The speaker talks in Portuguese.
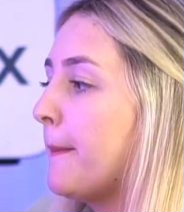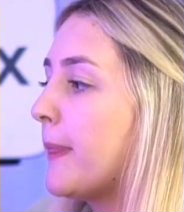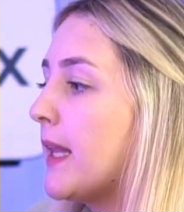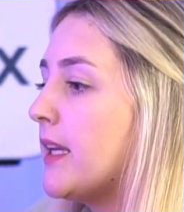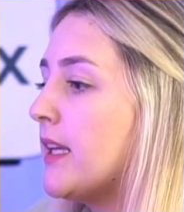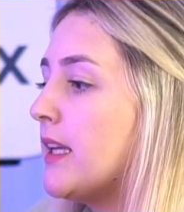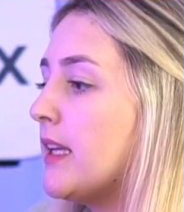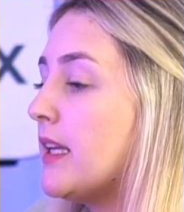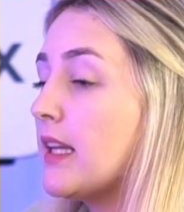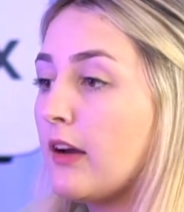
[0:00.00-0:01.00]

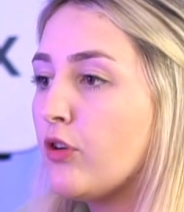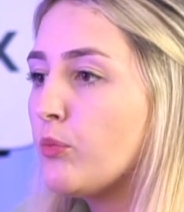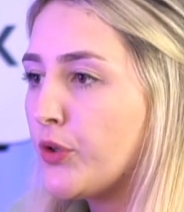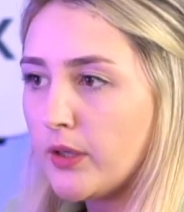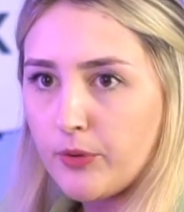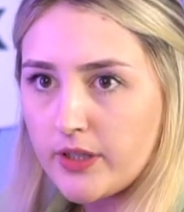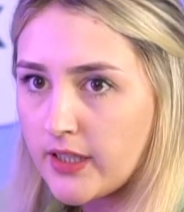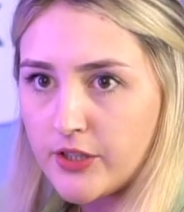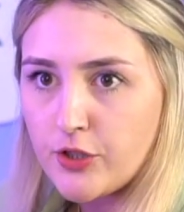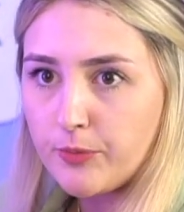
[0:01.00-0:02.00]
E, e, lá foi muito
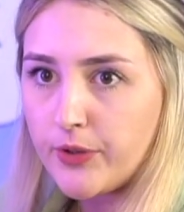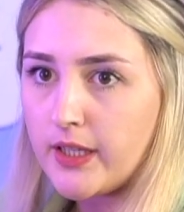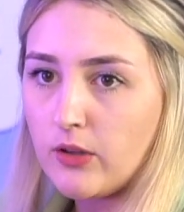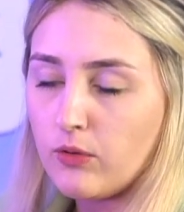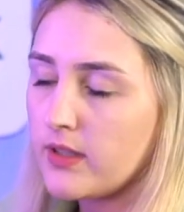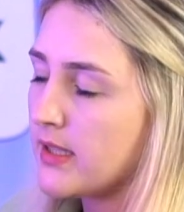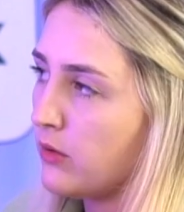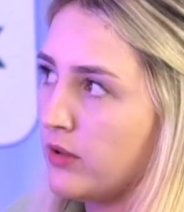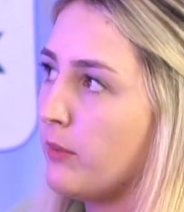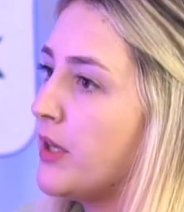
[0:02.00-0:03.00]
importante, porque Londres é
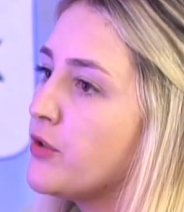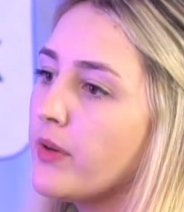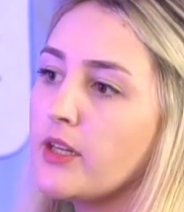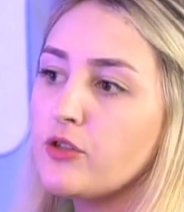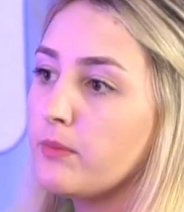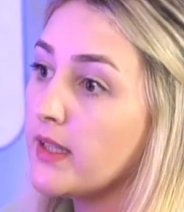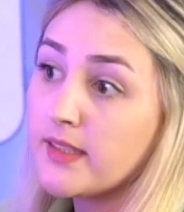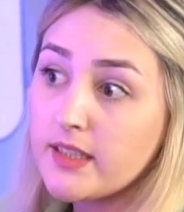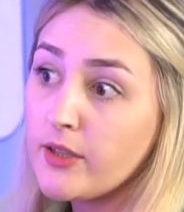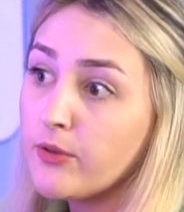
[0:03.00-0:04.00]
totalmente diferente do
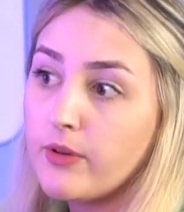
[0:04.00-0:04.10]
Brasil, é uhum.